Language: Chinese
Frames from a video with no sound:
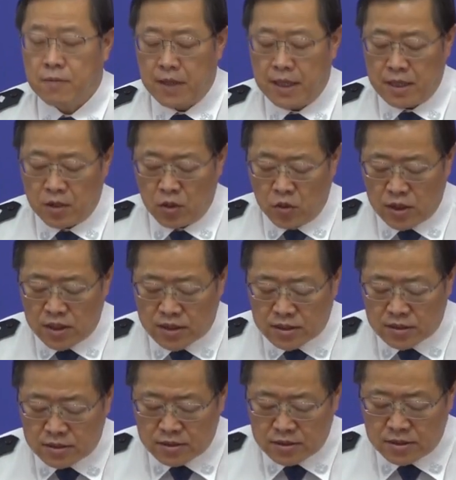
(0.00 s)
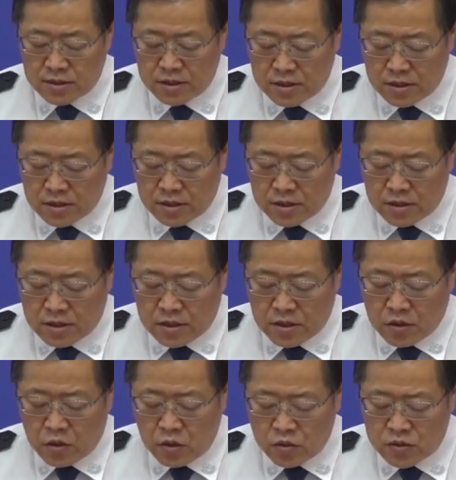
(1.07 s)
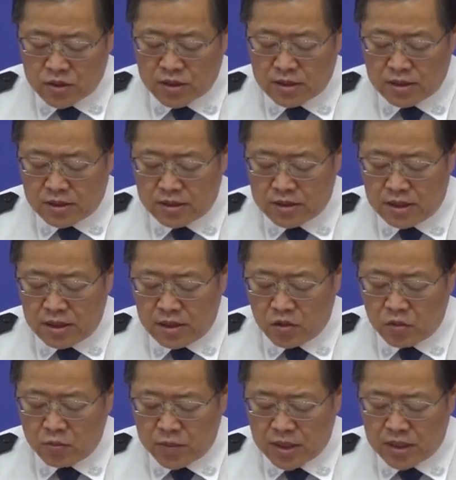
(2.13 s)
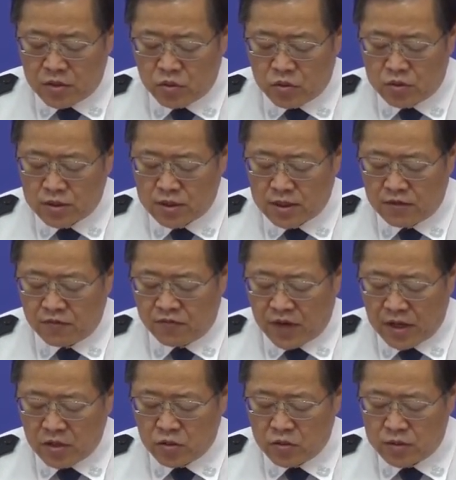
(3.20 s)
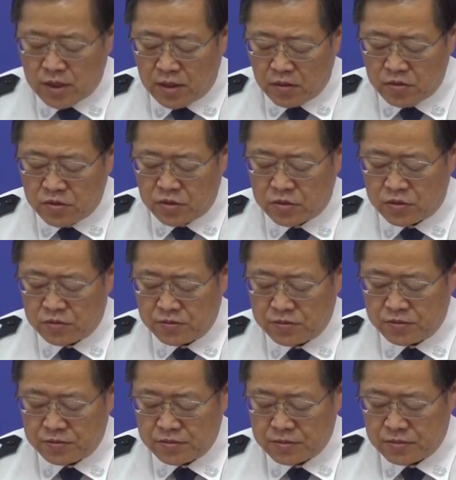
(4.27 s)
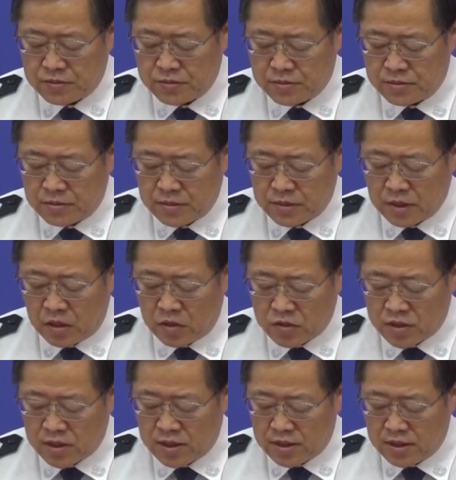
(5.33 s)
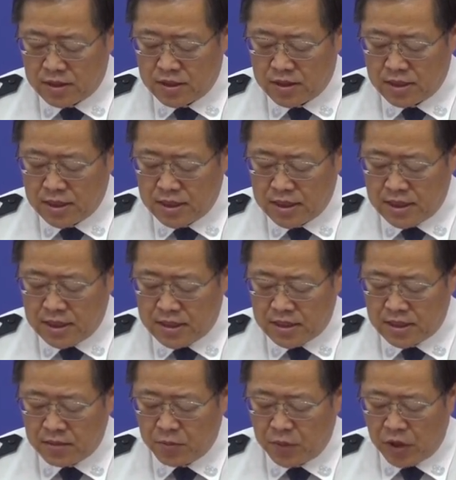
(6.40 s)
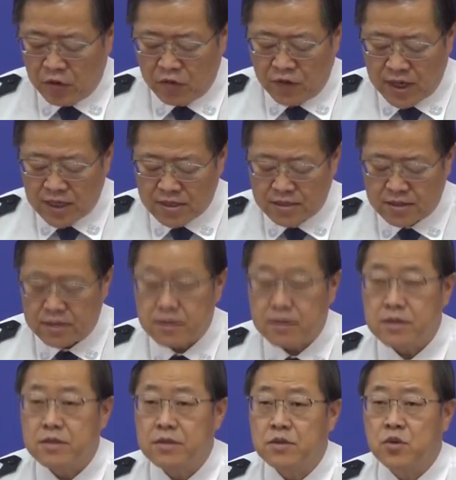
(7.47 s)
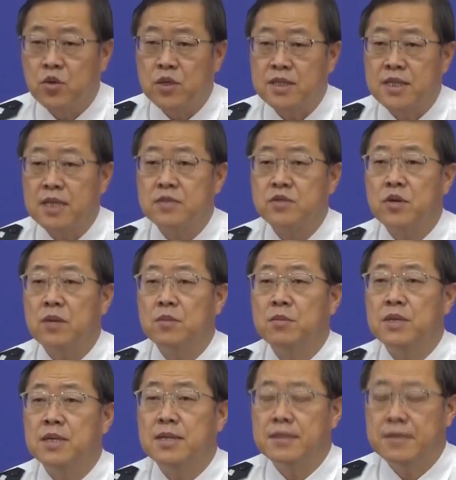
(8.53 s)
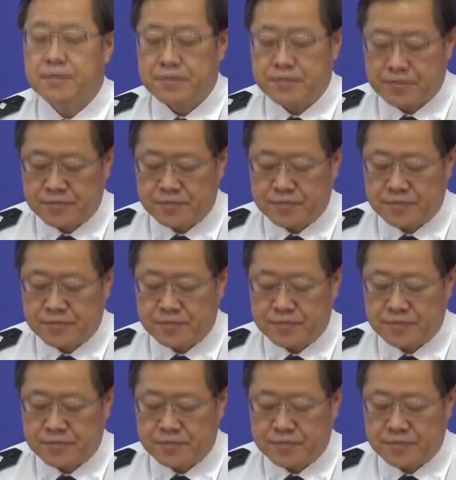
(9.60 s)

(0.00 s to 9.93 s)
未落实控制人流密度等防控要求，导致疫情爆发式。扩散传播。